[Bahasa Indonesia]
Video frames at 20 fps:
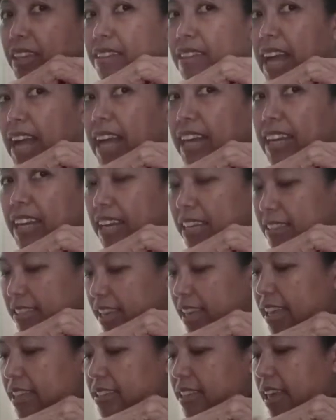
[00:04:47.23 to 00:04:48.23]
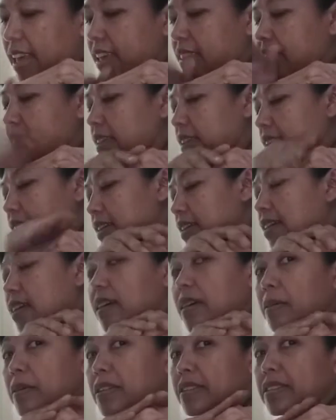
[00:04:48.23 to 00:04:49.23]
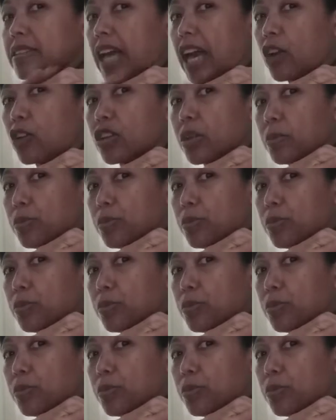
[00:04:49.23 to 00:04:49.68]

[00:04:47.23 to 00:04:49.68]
tangan nenek saya saya taruh di